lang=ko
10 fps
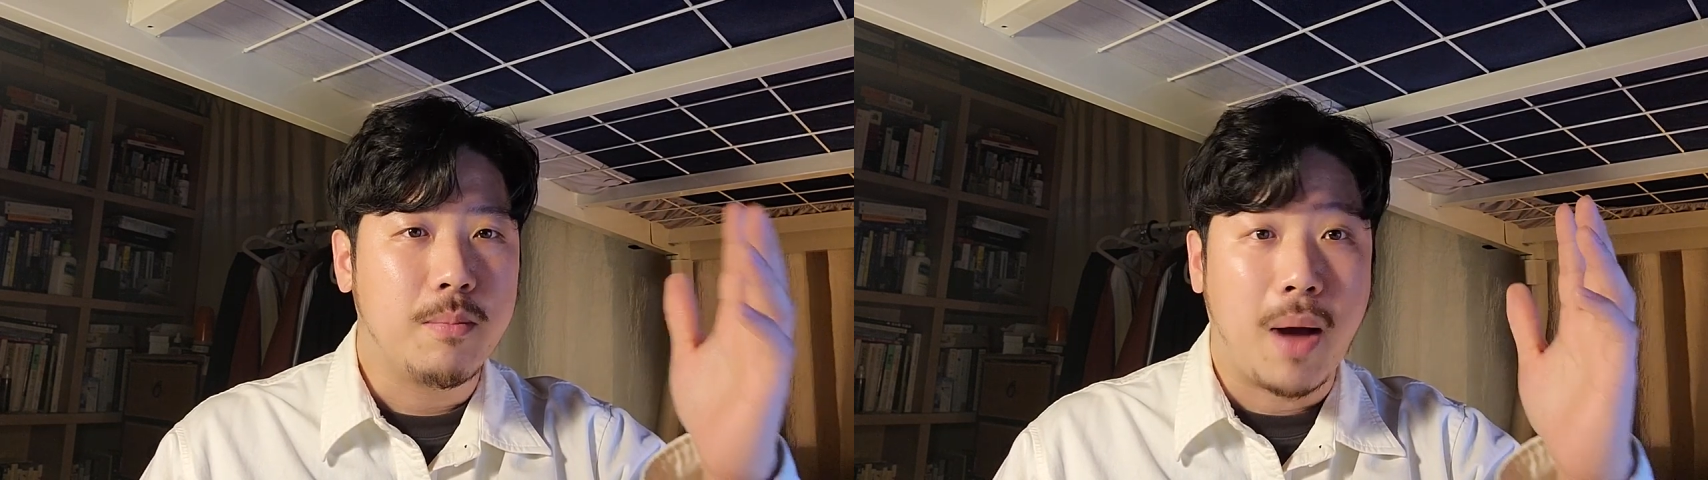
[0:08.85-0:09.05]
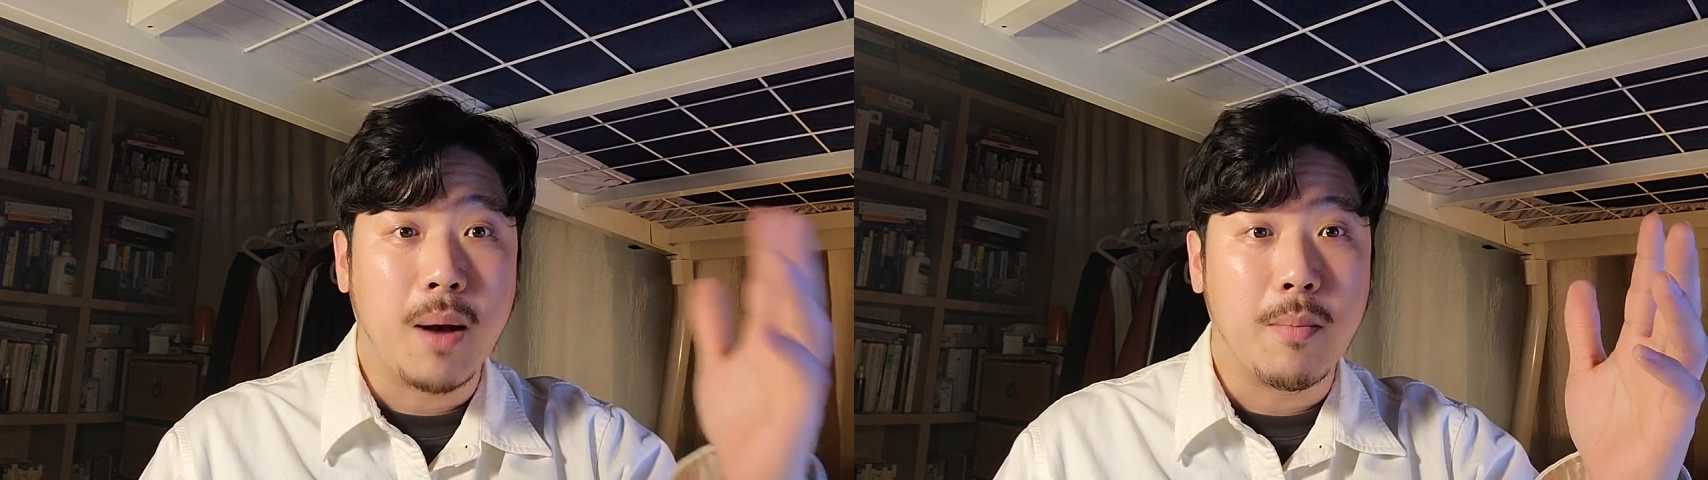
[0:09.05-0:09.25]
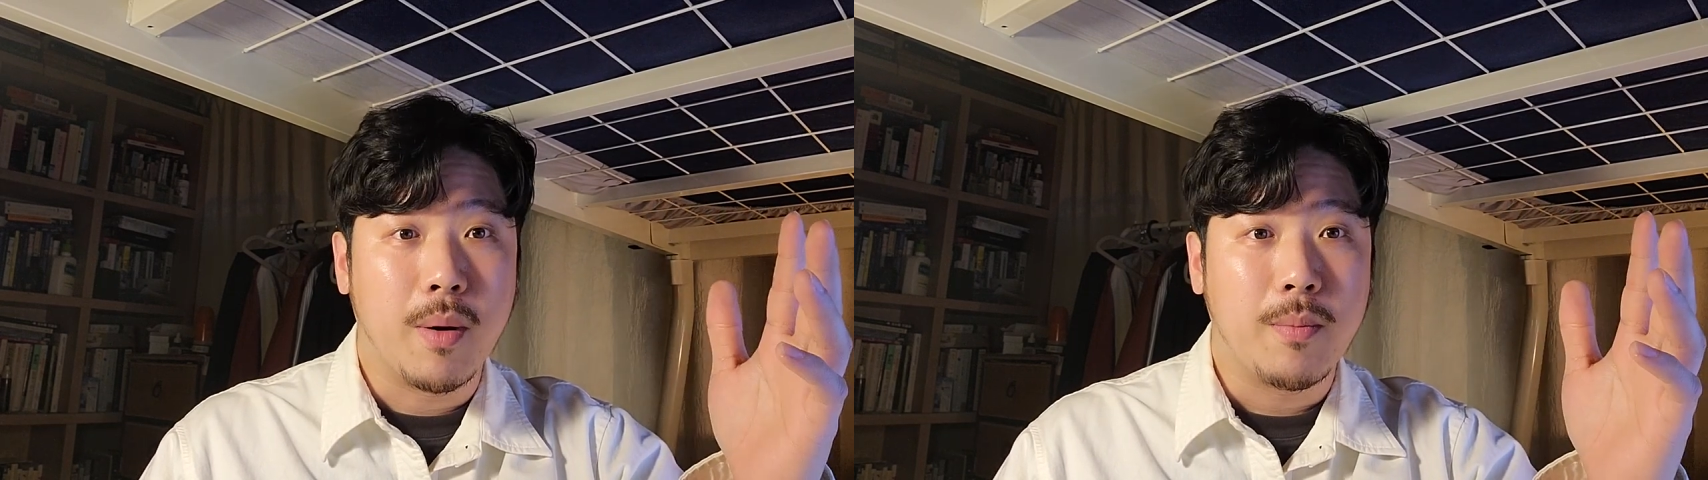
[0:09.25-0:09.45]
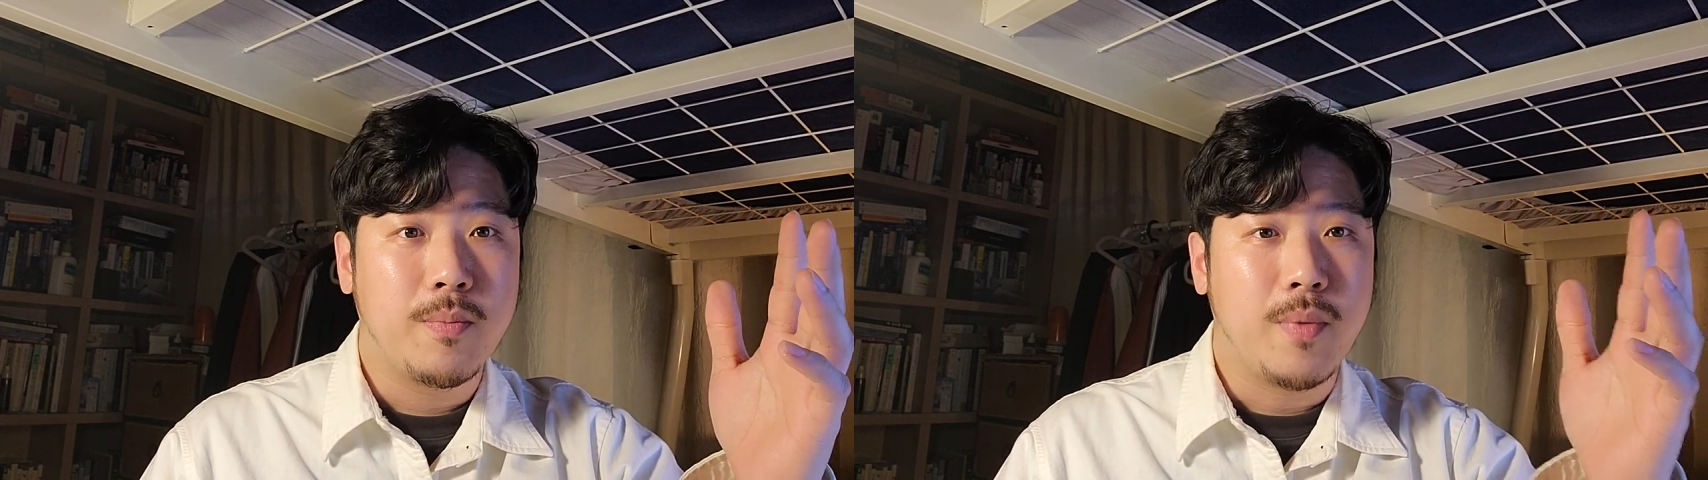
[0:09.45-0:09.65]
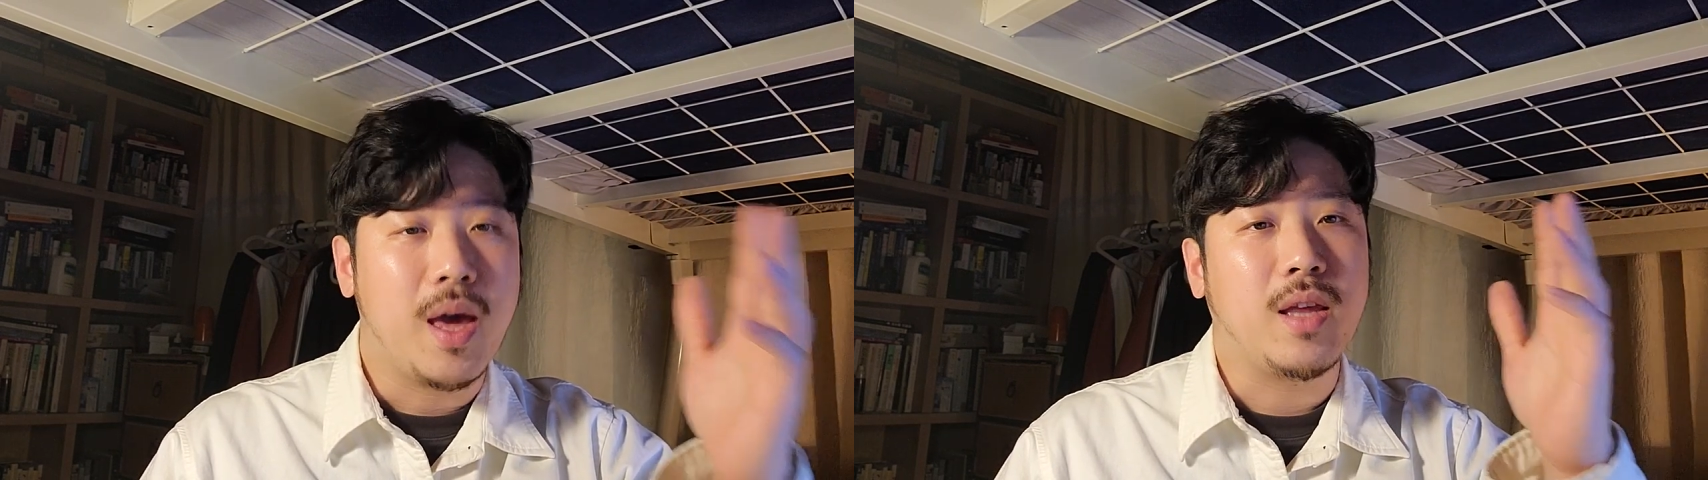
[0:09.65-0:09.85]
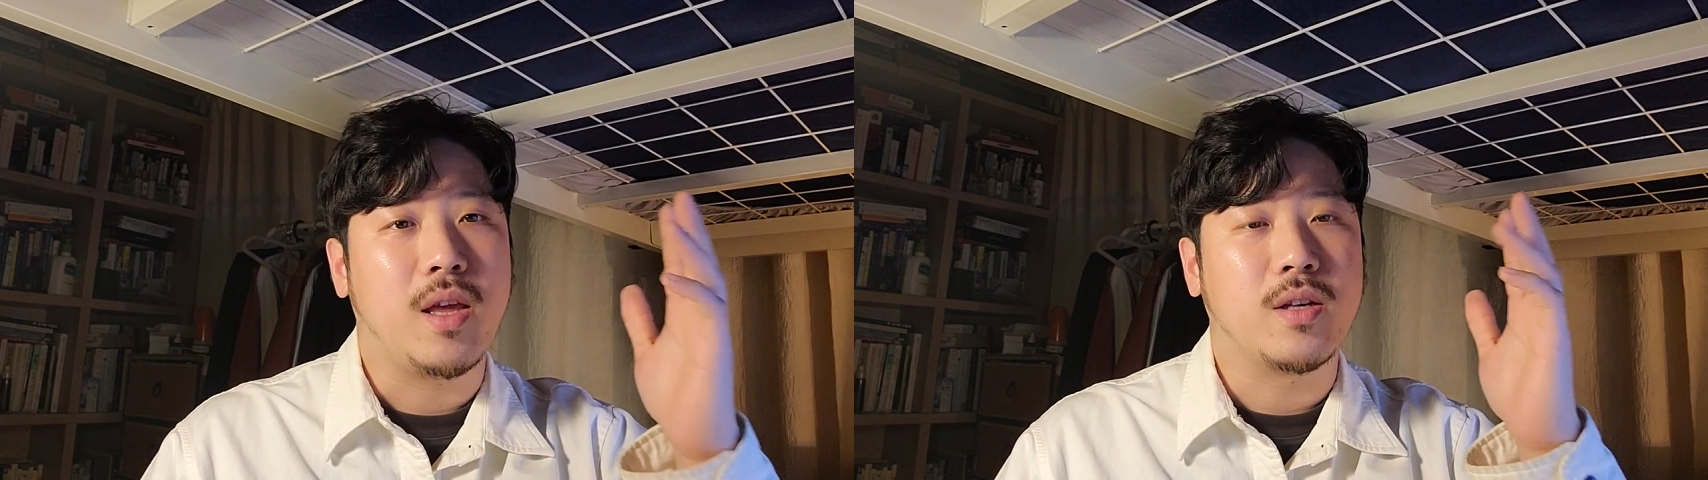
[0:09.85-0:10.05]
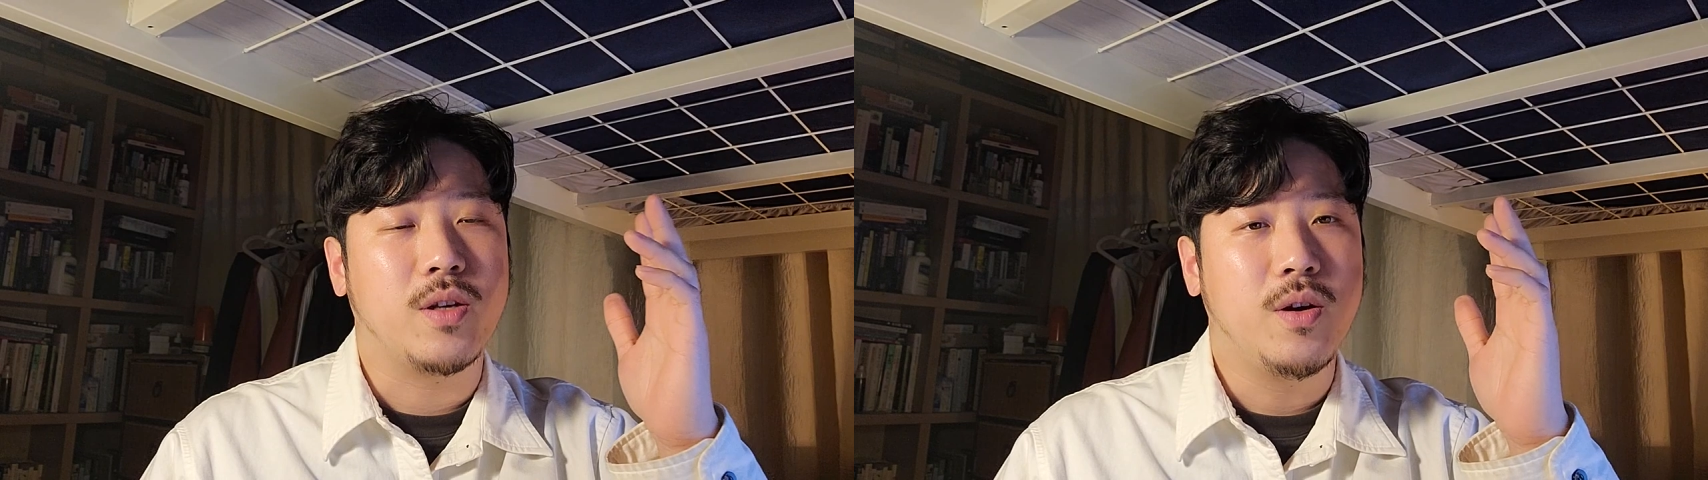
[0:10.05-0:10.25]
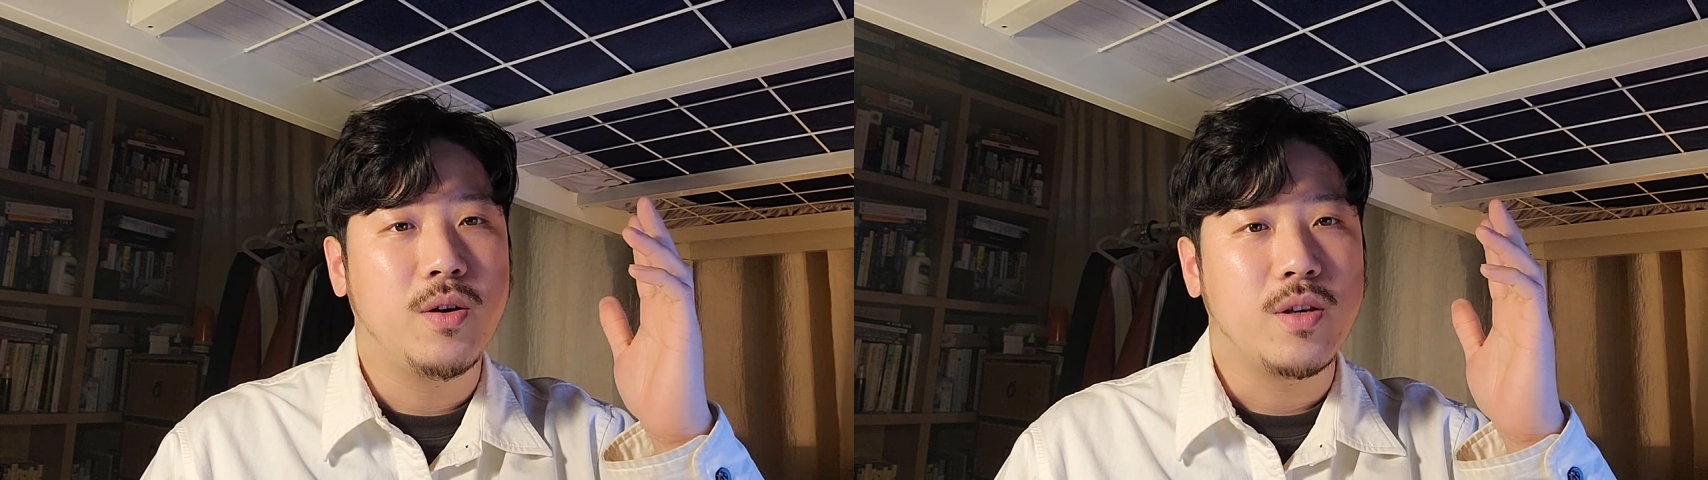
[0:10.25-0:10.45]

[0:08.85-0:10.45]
방법에 대해서